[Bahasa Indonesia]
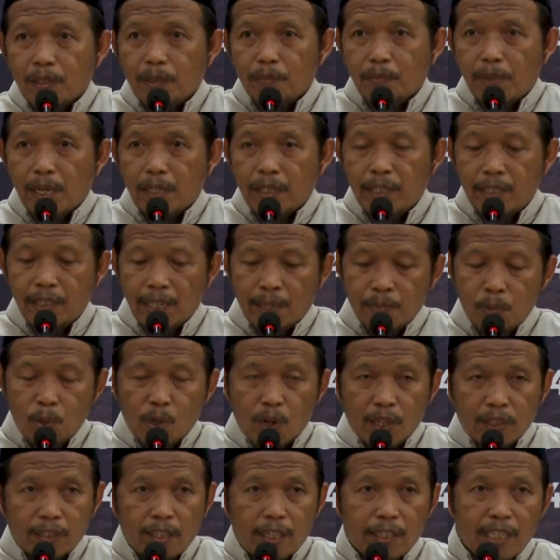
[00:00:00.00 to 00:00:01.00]
Kemarin
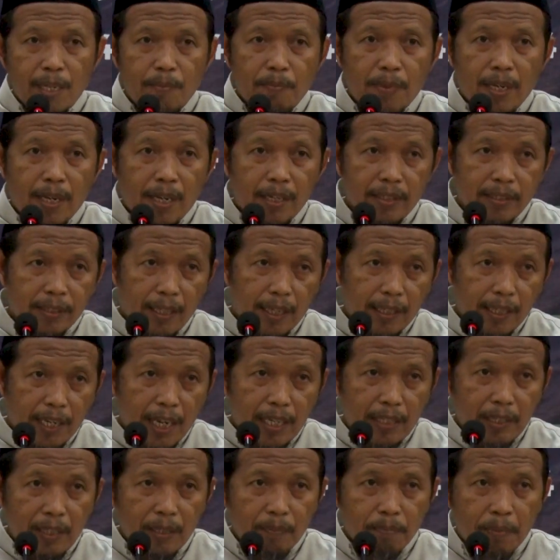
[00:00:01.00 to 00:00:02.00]
Abu Qatadah
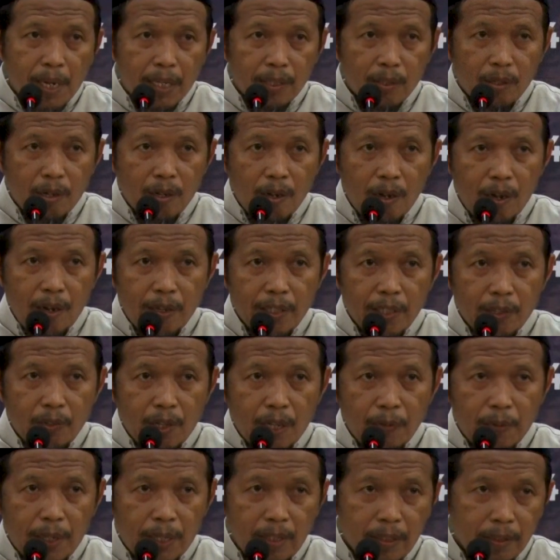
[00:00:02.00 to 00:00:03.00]
mengatakan barho
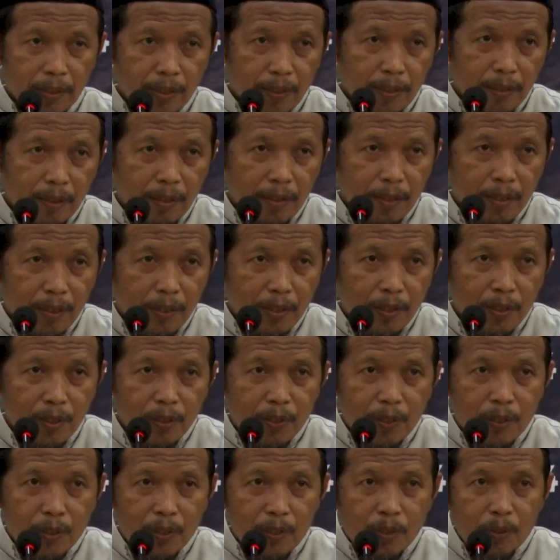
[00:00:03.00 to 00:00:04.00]
itu apa?
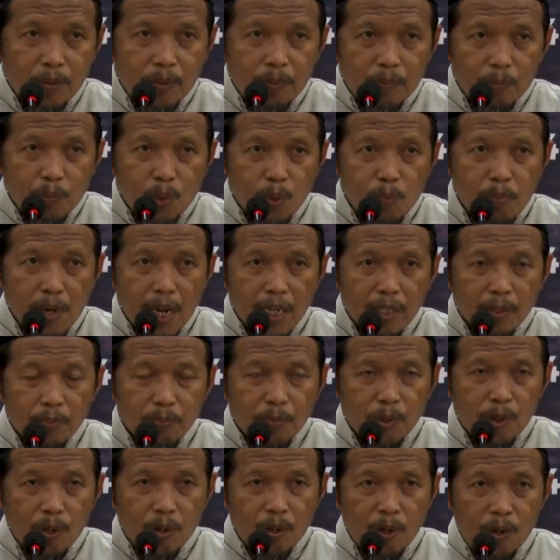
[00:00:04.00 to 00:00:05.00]

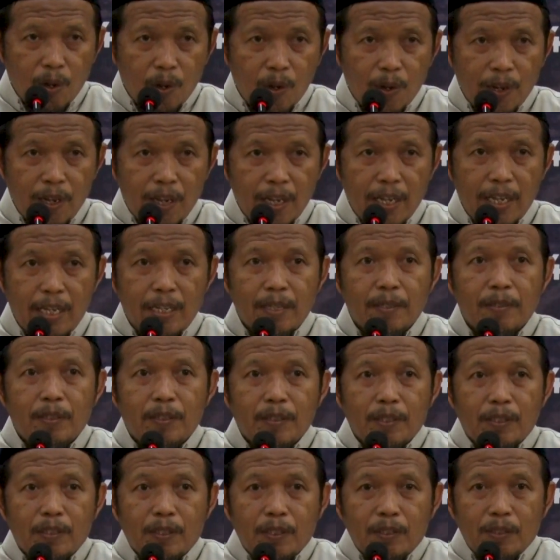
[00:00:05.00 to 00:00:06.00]
bubar pohon ya.
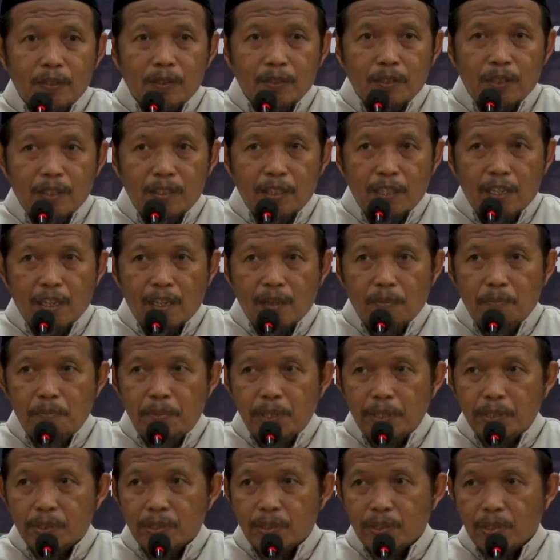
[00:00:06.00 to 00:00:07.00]
Jadi
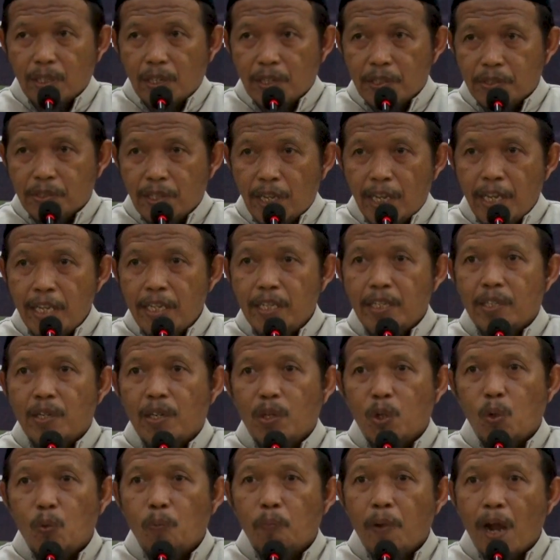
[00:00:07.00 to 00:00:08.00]
habis
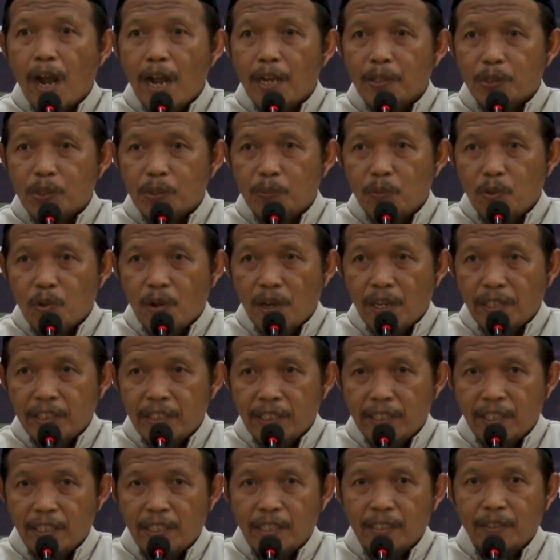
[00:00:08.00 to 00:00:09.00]
selesai lupa
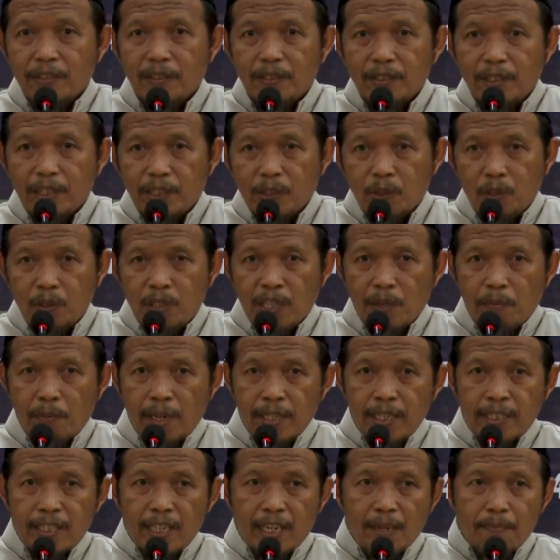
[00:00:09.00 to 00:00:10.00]
semuanya. Itu
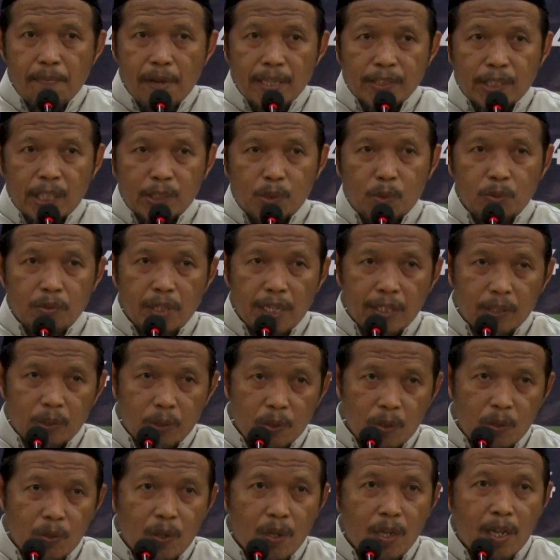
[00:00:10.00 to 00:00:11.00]
namanya dalam bahasa Sunda
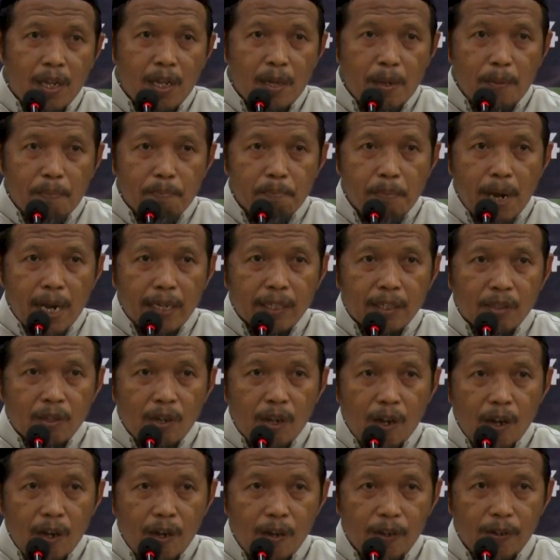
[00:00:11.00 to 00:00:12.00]
itu
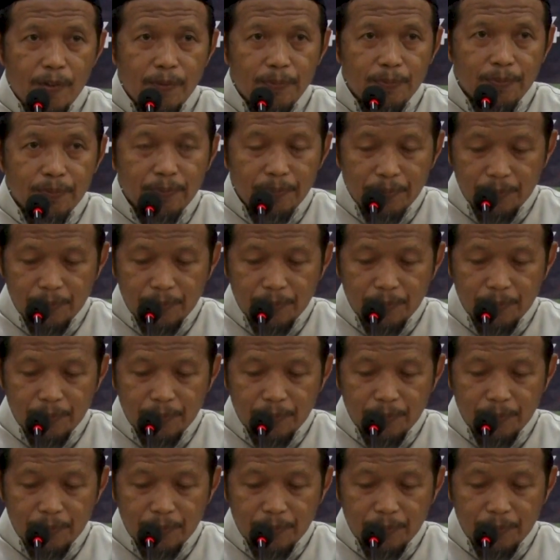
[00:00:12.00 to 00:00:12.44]
barho.